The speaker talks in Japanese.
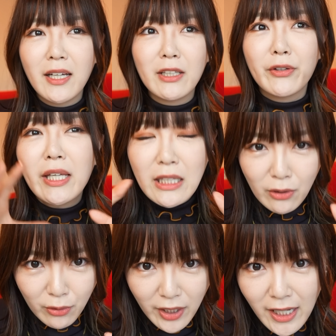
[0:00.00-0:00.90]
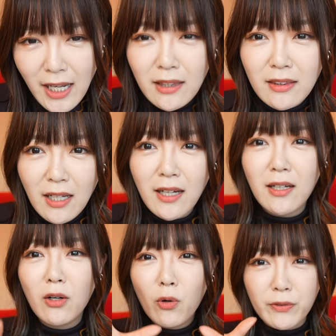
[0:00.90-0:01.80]
えっと、Kindle で買った
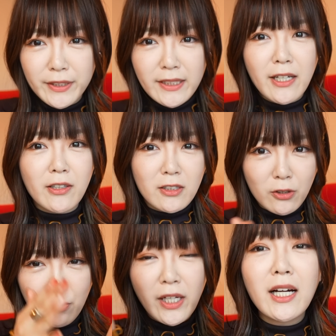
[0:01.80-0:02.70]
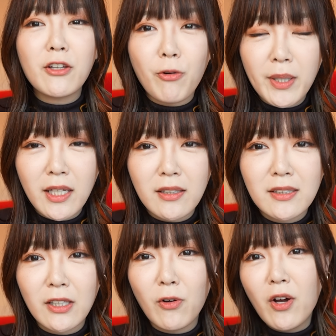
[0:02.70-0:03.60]
本しかその中で読めないんです
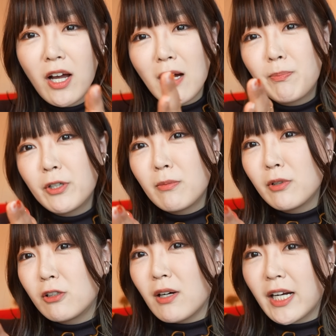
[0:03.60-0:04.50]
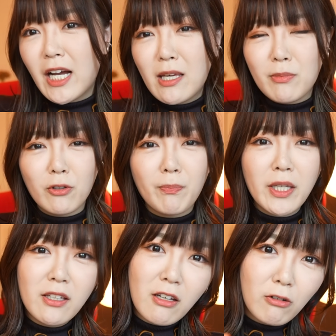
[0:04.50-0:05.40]
けど、Apple Book は外部の
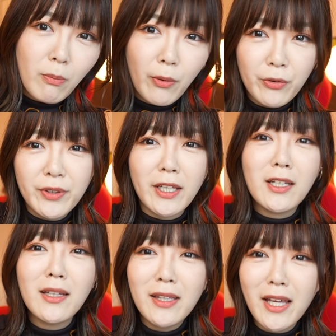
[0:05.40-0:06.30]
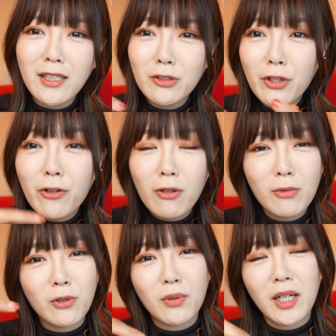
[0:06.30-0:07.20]
PDF をポンって入れて、それを読
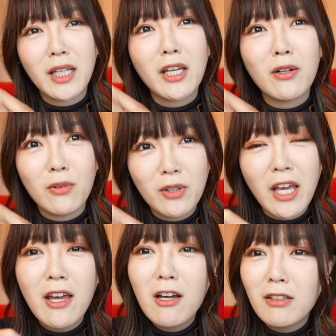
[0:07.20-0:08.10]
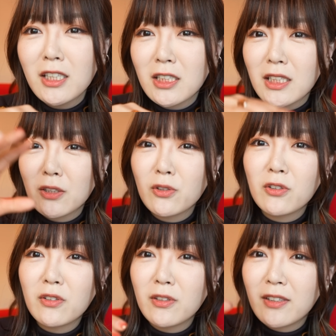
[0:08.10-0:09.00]
むことができるので、私はそ
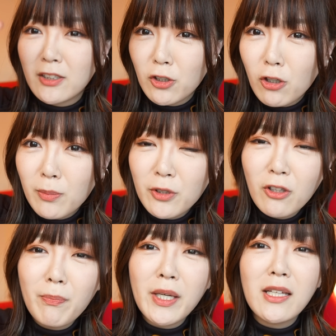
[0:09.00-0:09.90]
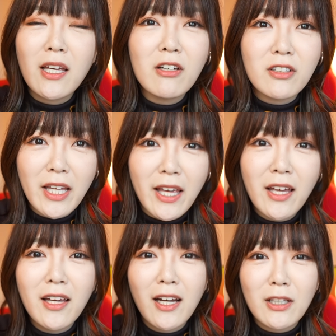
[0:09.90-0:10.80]
の長文の PDF で
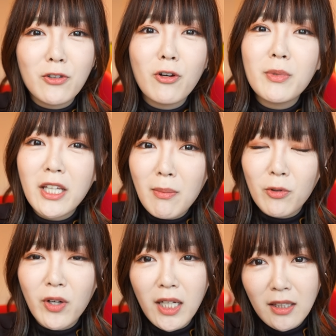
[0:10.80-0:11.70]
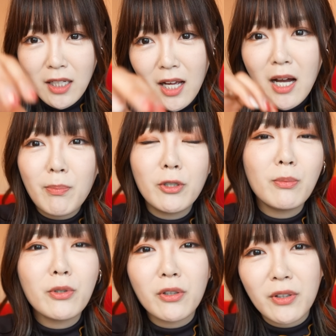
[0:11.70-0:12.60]
あの読みたいものがあったら Apple
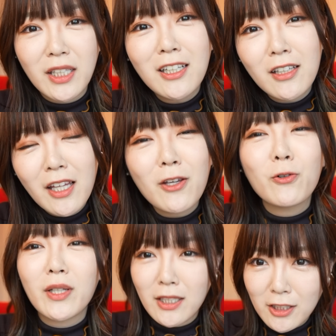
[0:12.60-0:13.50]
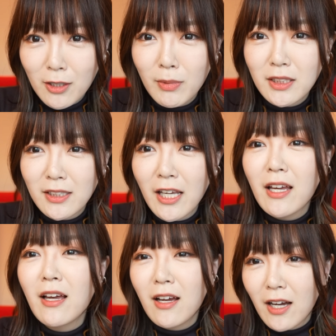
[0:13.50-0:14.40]
Book に入れて読んだりしてますね。
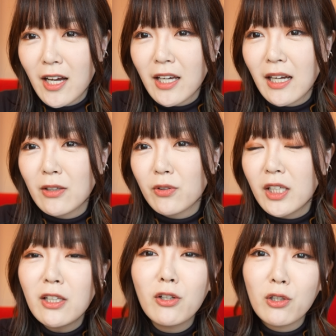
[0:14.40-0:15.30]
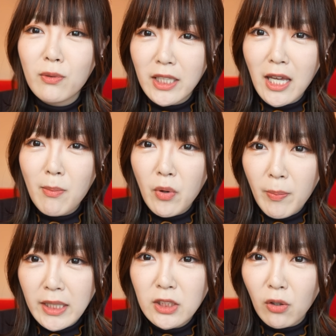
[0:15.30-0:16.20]
はい。あの、Kindle はね、もう
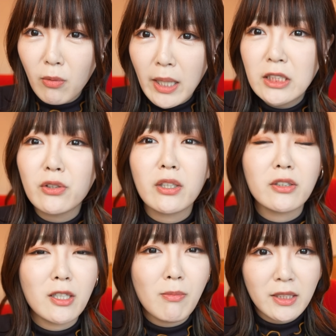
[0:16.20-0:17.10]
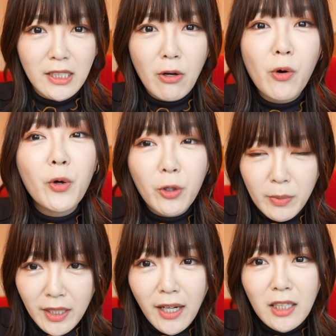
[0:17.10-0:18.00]
マスト、マストでございますね。本を読
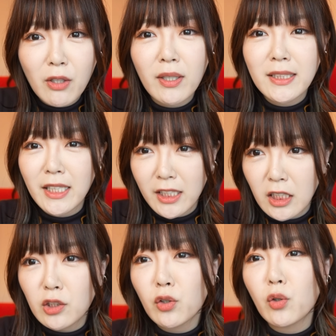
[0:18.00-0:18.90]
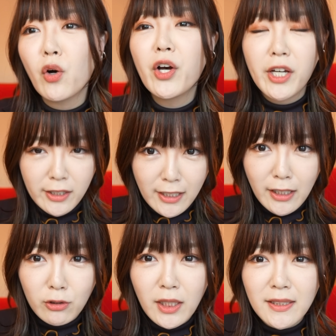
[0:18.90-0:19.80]
みたい方はぜひ Kindle を入れ
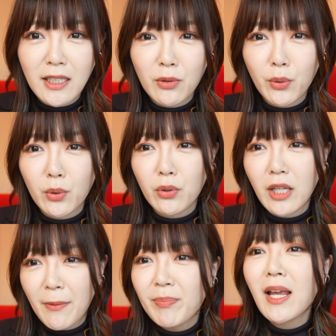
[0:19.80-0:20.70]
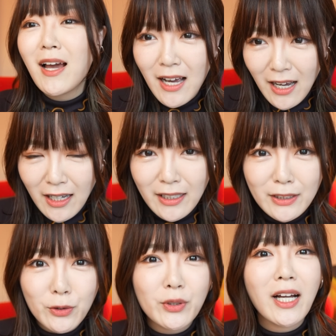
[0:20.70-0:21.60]
てくださいということは
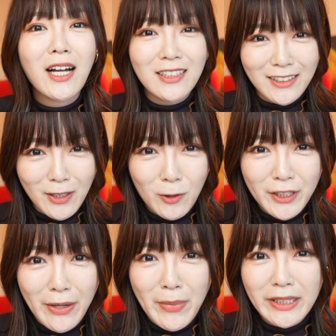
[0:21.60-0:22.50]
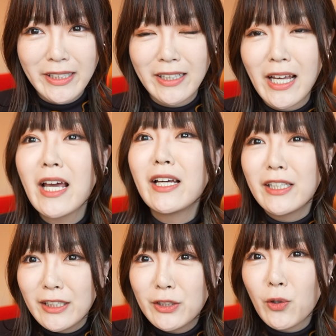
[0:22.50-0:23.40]
い、そんな感じでございますかね。
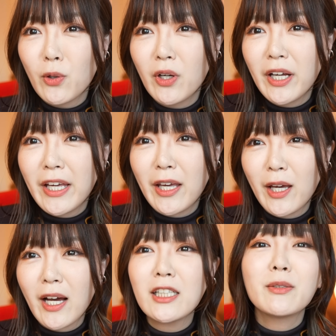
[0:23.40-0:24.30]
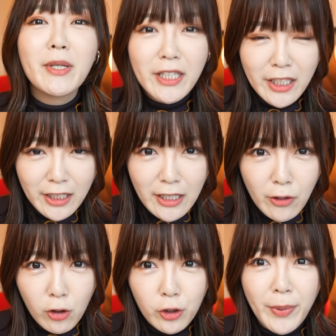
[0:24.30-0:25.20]
以上、えー、初めに入れ
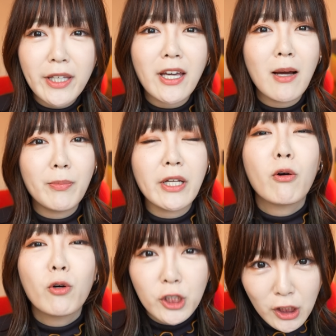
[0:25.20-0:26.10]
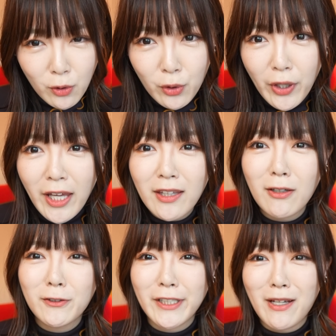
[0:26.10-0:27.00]
ておくべきアプリ、お仕事編で
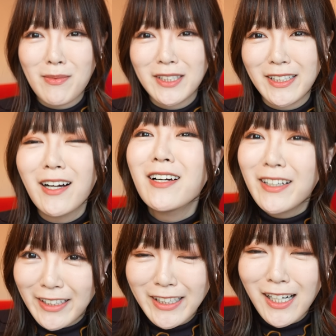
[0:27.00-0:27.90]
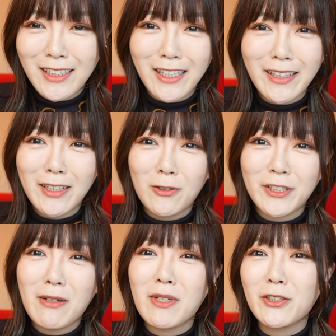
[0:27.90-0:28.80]
ございました。いかがだったでご
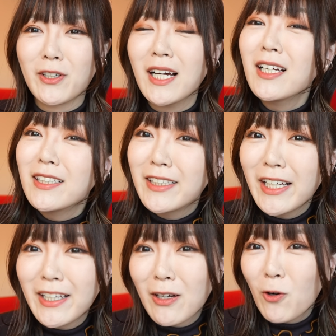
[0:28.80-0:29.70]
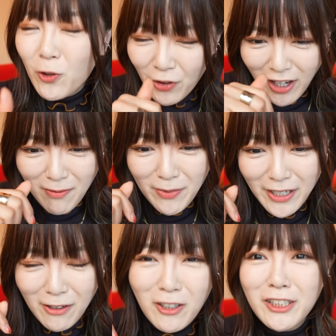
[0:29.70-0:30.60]
ざいましょうか。ぜひね、この
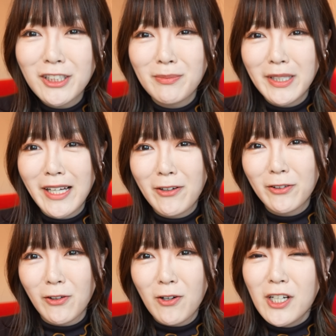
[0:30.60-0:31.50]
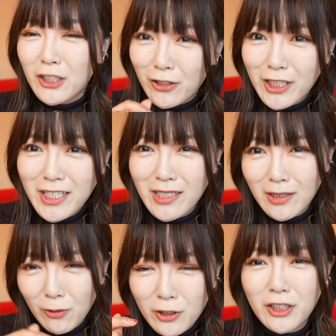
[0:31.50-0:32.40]
アプリおすすめだよと、初心者
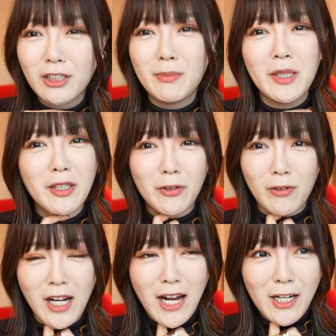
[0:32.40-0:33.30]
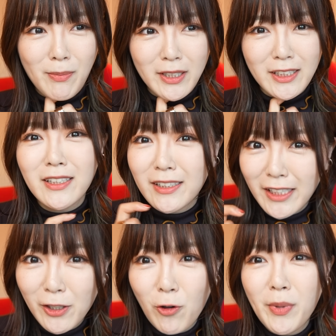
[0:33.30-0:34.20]
におすすめっていうのがあればですね、ぜ
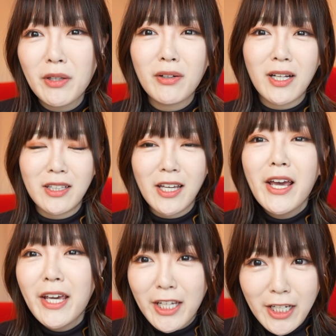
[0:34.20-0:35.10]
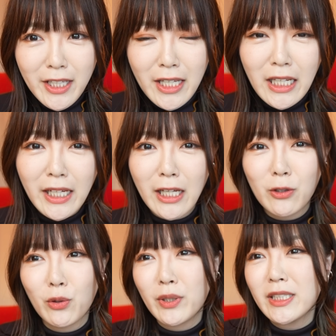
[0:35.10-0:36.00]
ひコメント欄に入れていただけ
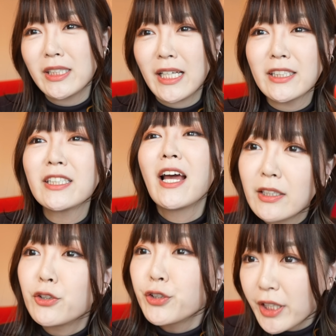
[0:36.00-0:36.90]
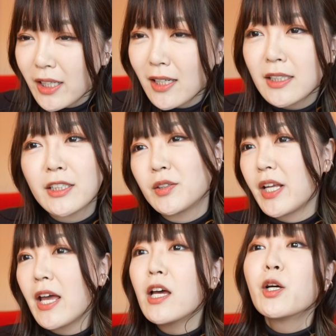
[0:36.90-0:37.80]
ると嬉しいです。で、次がですね、